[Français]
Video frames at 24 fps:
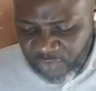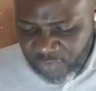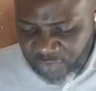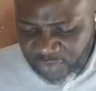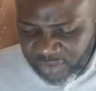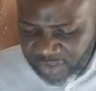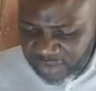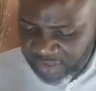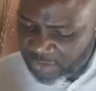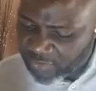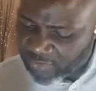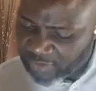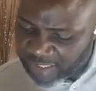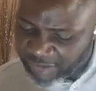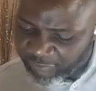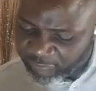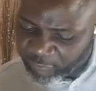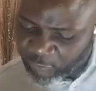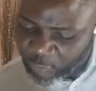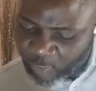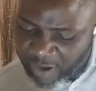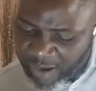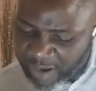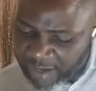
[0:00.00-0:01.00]
gens qui ont la
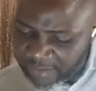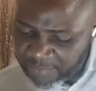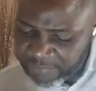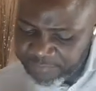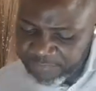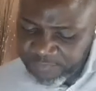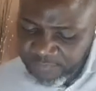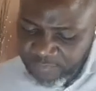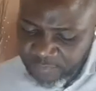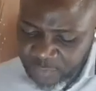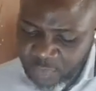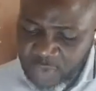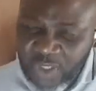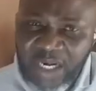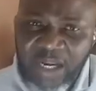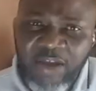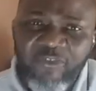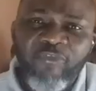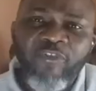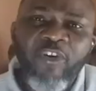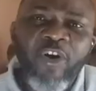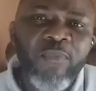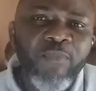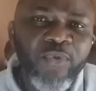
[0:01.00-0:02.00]
foi dans
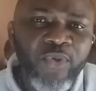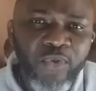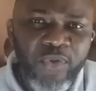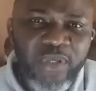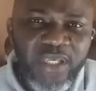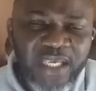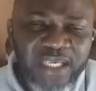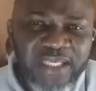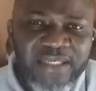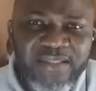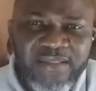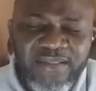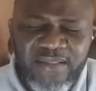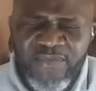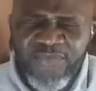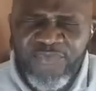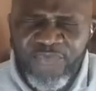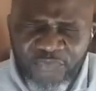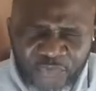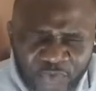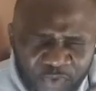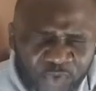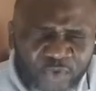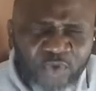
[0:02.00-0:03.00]
la forme que Christ
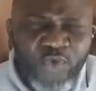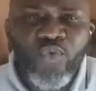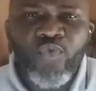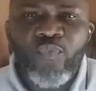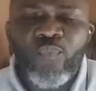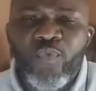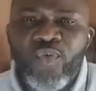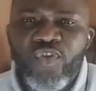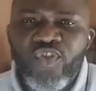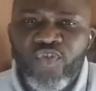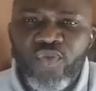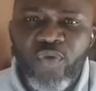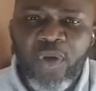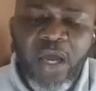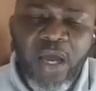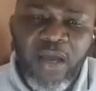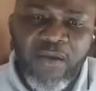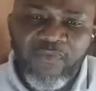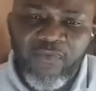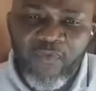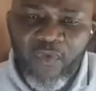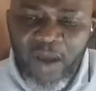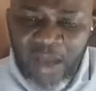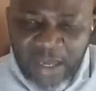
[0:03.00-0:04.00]
veut que nous puissions
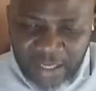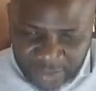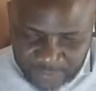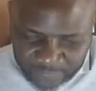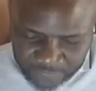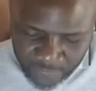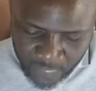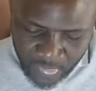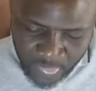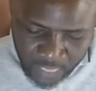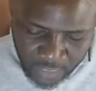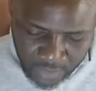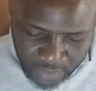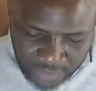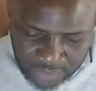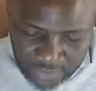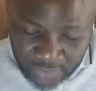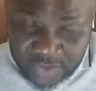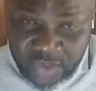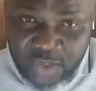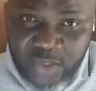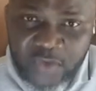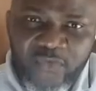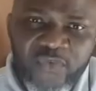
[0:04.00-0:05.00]
avoir et
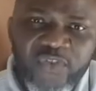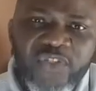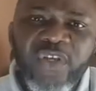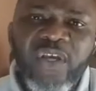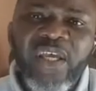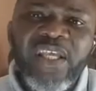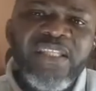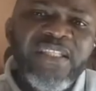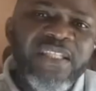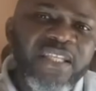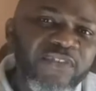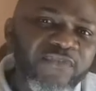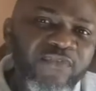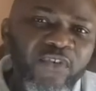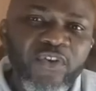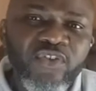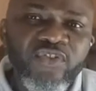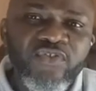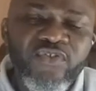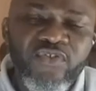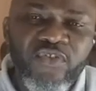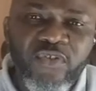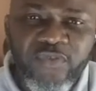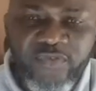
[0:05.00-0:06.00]
lorsque vous aurez cette,
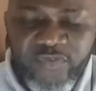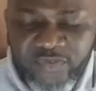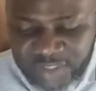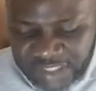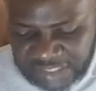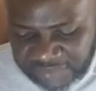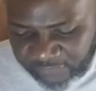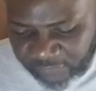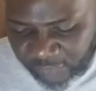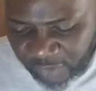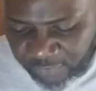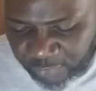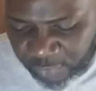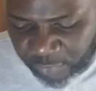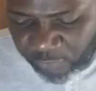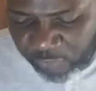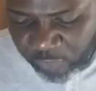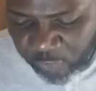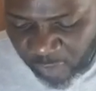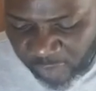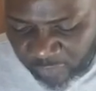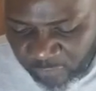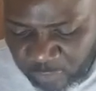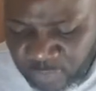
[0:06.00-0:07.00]
forme, de
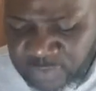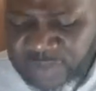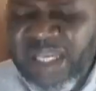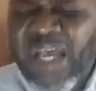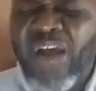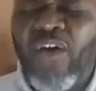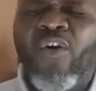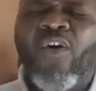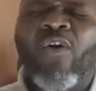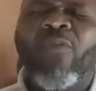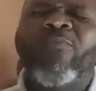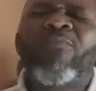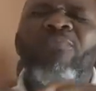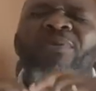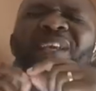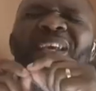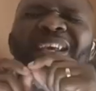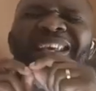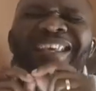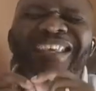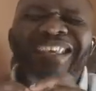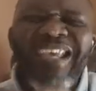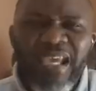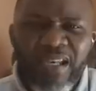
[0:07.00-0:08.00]
foi, vous
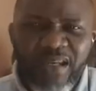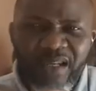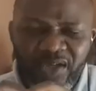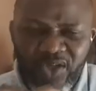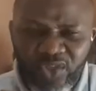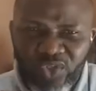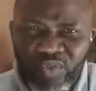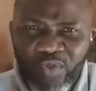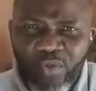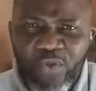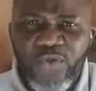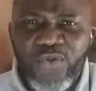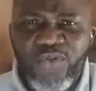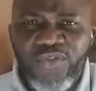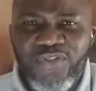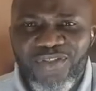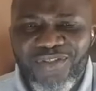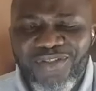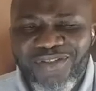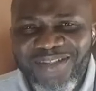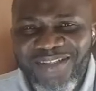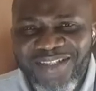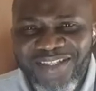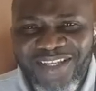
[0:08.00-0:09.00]
accompliriez des
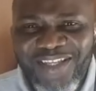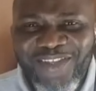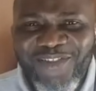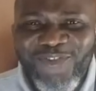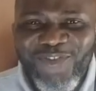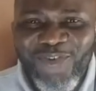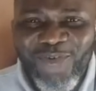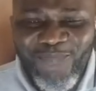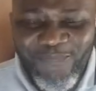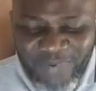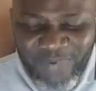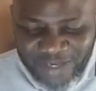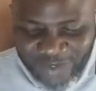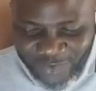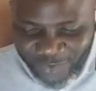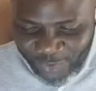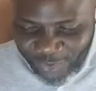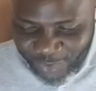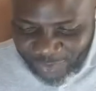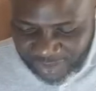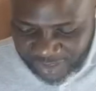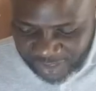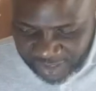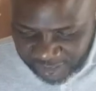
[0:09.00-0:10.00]
choses qui ne sont pas
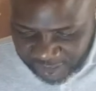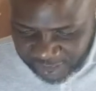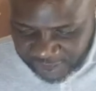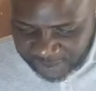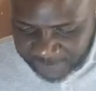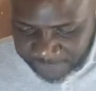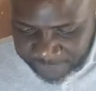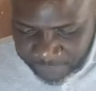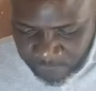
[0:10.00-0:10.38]
encore écrites.